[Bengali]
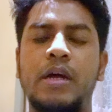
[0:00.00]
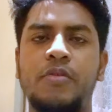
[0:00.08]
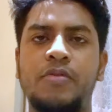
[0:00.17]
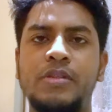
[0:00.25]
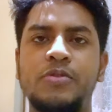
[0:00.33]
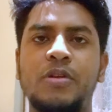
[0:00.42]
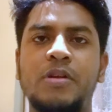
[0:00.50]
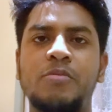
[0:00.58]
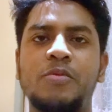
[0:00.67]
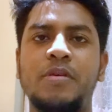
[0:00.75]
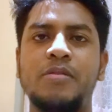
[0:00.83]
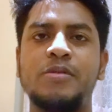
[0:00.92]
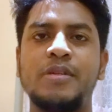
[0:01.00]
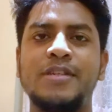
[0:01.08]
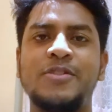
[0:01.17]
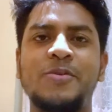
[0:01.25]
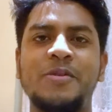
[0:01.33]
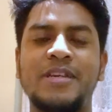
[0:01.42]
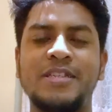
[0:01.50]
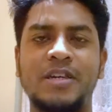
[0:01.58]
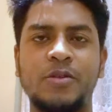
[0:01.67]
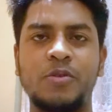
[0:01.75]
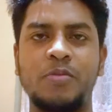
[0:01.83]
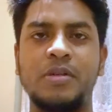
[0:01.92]
হ্যালো ফ্রেন্ডস ওয়েলকাম টু মার্ভ সিরিয়াল সবাইকে
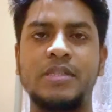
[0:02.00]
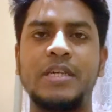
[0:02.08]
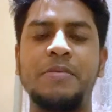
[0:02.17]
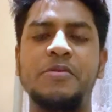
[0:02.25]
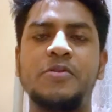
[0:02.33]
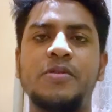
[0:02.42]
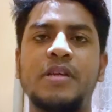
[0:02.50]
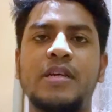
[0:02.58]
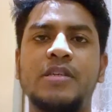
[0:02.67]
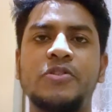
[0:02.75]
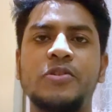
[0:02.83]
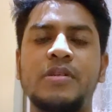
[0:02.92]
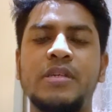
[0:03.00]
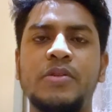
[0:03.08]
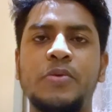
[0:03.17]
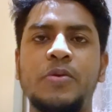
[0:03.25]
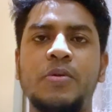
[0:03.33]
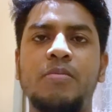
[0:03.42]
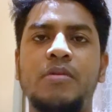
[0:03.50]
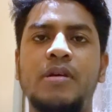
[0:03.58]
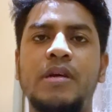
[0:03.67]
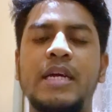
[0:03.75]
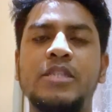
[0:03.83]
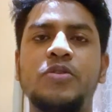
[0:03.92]
স্বাগতম আজকের এপিসোড দেখার জন্যে তো
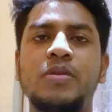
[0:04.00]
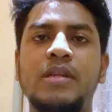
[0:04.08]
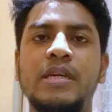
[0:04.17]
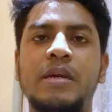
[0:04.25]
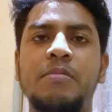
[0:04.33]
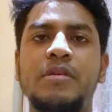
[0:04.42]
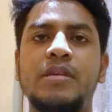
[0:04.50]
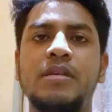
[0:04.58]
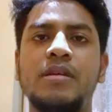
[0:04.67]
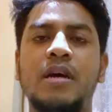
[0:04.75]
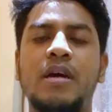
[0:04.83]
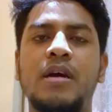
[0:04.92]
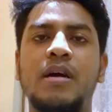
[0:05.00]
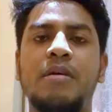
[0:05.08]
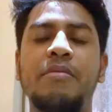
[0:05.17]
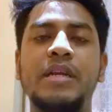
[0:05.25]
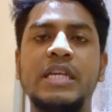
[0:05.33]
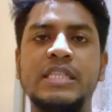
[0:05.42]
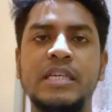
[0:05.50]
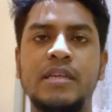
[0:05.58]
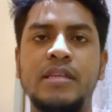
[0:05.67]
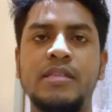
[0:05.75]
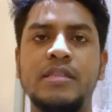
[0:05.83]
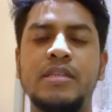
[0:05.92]
অ্যাকচুয়ালি আমি আমার এই
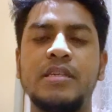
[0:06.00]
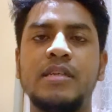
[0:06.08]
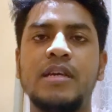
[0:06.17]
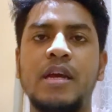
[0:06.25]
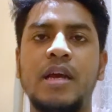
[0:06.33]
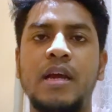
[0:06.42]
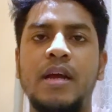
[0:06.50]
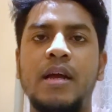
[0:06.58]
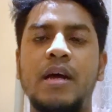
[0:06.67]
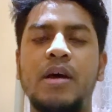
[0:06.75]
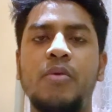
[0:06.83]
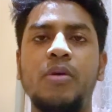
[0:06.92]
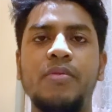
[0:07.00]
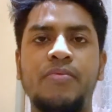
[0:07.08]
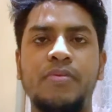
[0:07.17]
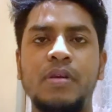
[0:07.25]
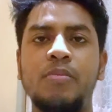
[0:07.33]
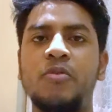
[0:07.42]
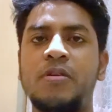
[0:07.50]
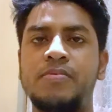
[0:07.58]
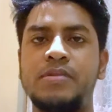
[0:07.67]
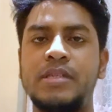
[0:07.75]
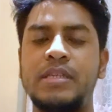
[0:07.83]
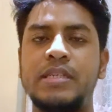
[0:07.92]
চ্যানেলটিতে ওয়েব ফিল্ম
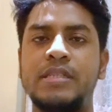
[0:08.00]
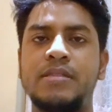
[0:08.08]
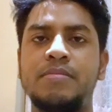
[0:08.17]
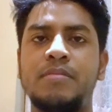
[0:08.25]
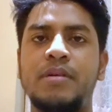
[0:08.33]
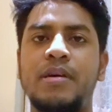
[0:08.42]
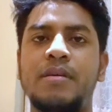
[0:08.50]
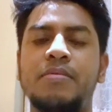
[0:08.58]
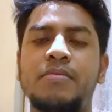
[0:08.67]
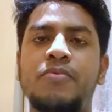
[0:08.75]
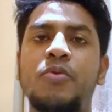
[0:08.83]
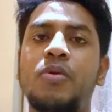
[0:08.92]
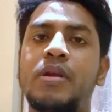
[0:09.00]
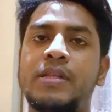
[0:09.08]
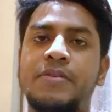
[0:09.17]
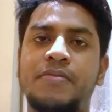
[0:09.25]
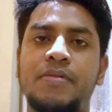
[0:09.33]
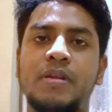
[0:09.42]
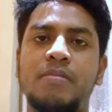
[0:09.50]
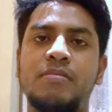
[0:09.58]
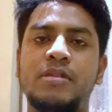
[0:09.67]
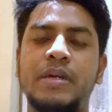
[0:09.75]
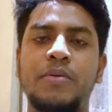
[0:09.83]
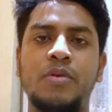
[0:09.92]
ওয়েব সিরিজ বা ফুল লেন্থ ফিল্ম
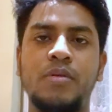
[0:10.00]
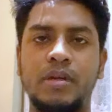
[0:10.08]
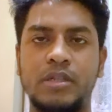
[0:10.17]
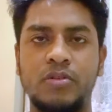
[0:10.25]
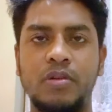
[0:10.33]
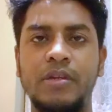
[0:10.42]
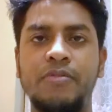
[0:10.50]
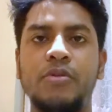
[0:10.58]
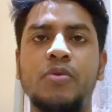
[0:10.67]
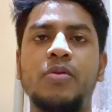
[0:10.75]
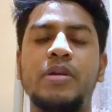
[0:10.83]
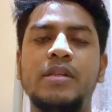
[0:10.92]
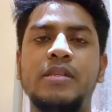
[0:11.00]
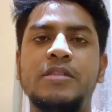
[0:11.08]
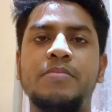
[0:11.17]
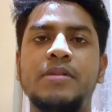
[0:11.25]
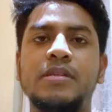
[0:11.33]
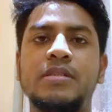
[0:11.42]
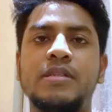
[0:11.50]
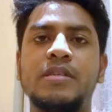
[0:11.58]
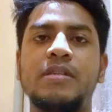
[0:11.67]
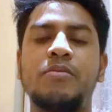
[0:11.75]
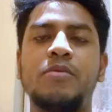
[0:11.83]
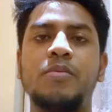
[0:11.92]
সেগুলো নিয়ে আসলে রিভিউ করি দেশ
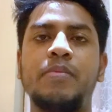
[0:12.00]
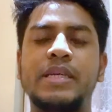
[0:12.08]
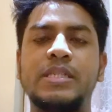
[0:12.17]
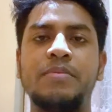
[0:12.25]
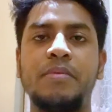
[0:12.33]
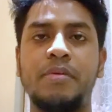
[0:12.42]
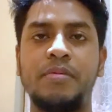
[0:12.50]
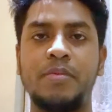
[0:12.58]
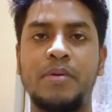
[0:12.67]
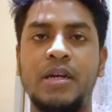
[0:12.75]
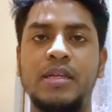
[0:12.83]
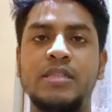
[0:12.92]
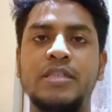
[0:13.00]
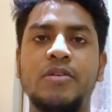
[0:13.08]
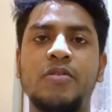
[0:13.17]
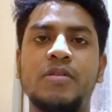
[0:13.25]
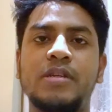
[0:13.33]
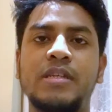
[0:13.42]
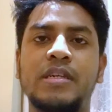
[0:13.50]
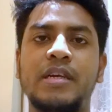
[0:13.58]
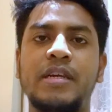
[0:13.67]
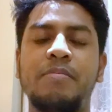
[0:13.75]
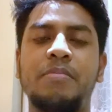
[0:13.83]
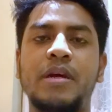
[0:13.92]
বিদেশের এবং ম্যাক্সিমাম আমি বাংলাদেশি
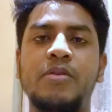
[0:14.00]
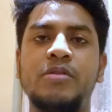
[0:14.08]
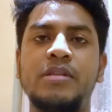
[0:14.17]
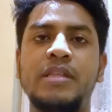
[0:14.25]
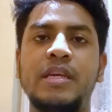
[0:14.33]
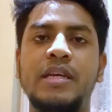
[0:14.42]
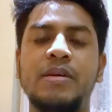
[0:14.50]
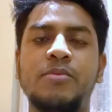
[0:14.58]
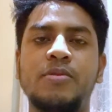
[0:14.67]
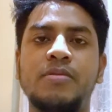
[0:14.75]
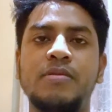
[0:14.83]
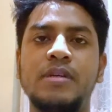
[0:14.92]
কন্টেন্টকেই প্রায়োরিটি দিই এবং